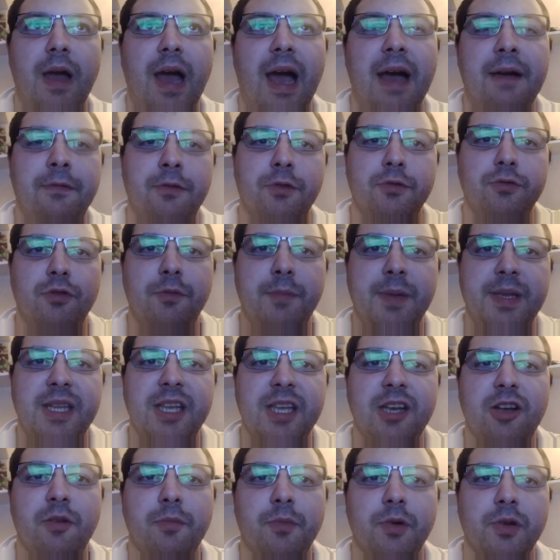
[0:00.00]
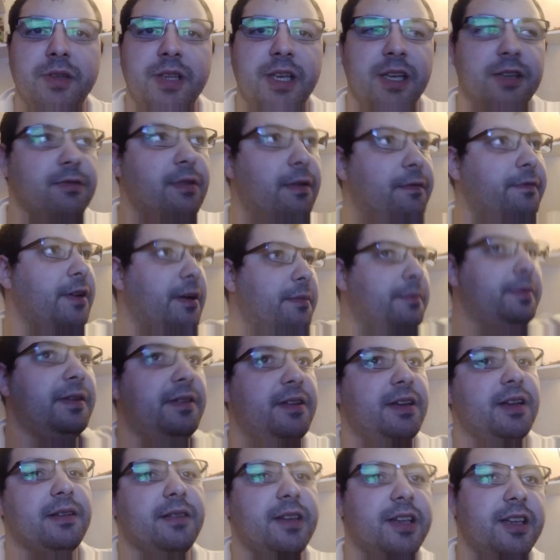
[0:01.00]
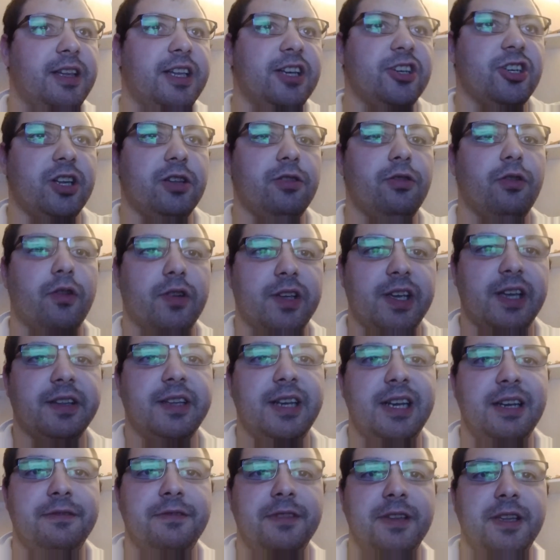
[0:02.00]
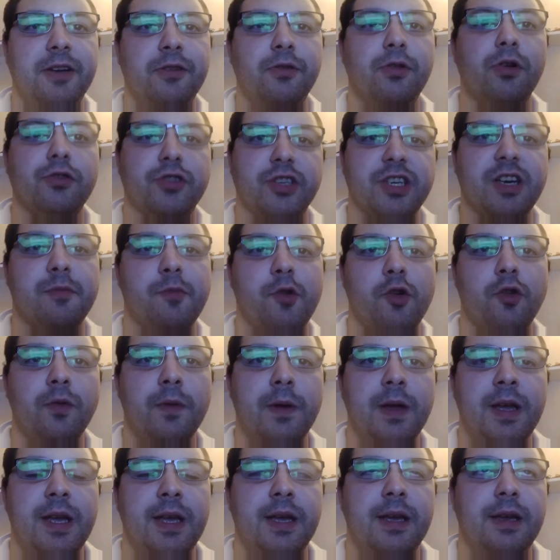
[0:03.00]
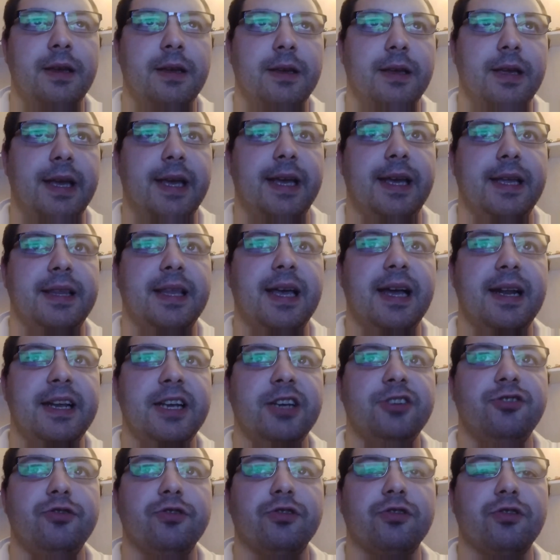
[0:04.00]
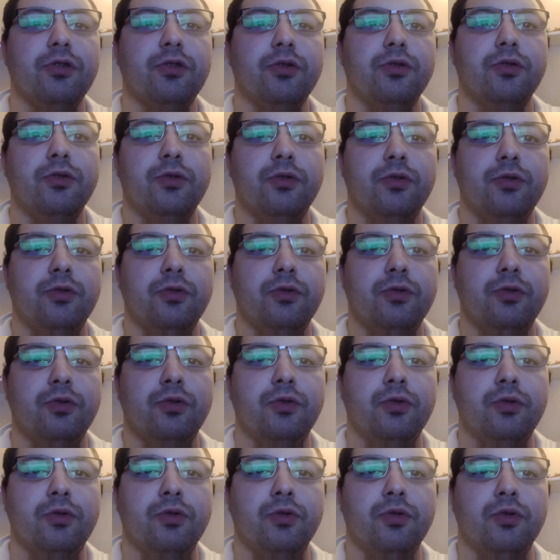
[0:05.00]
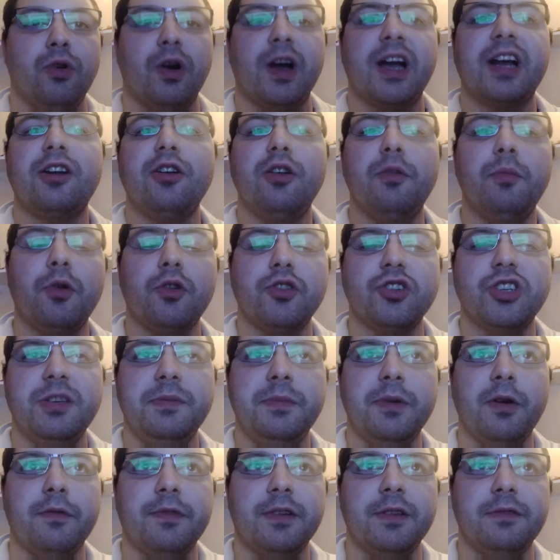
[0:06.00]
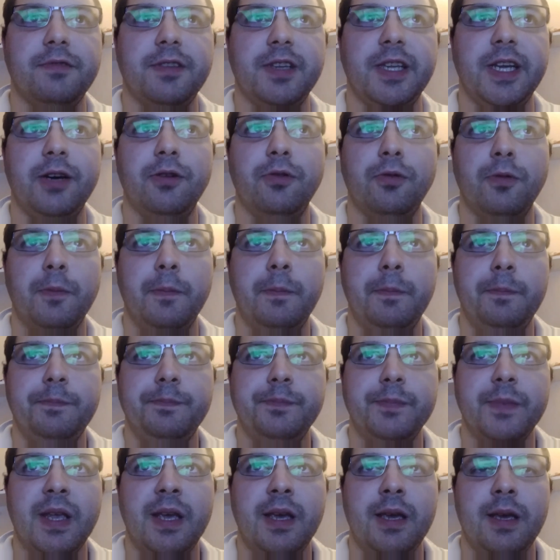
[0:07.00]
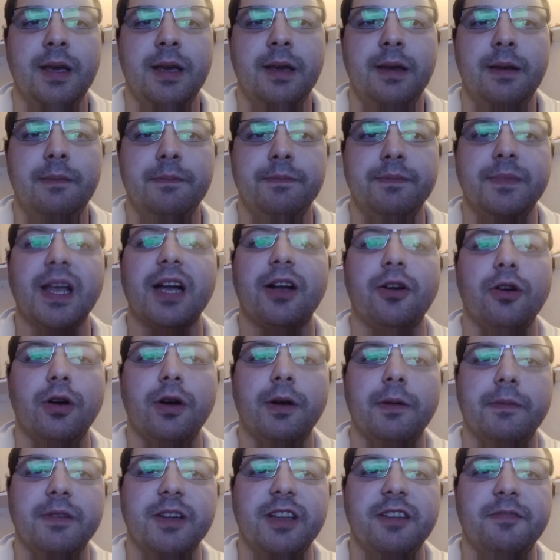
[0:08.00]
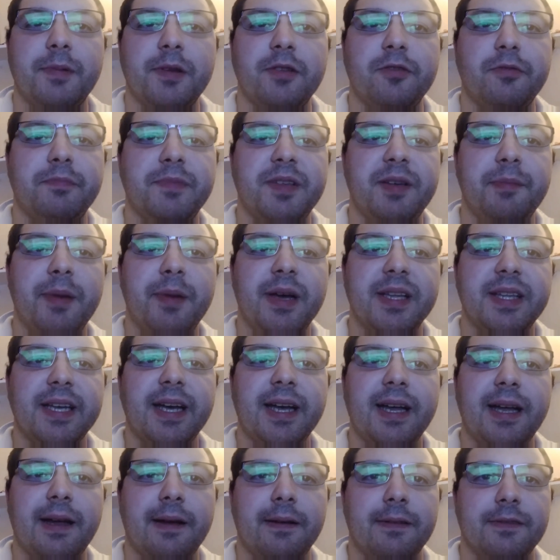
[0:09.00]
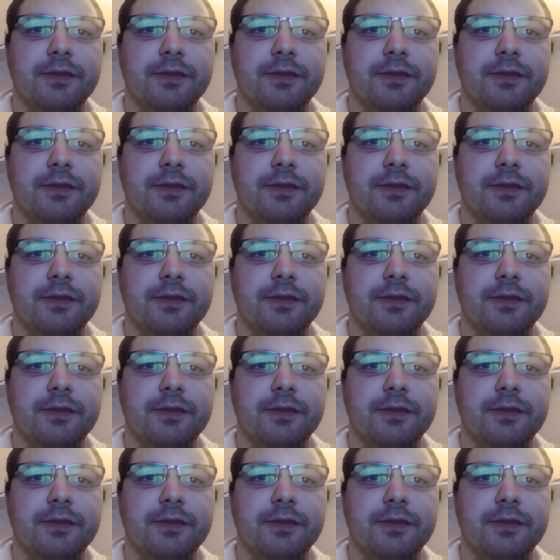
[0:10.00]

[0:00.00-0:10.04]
avant de mettre des commentaires, tu vas me faire plaisir, c'est déjà de regarder les vidéos entièrement et d'aller jusqu'au règlement que j'ai mis en fin de vidéo. D'accord Espèce de petit bâtard.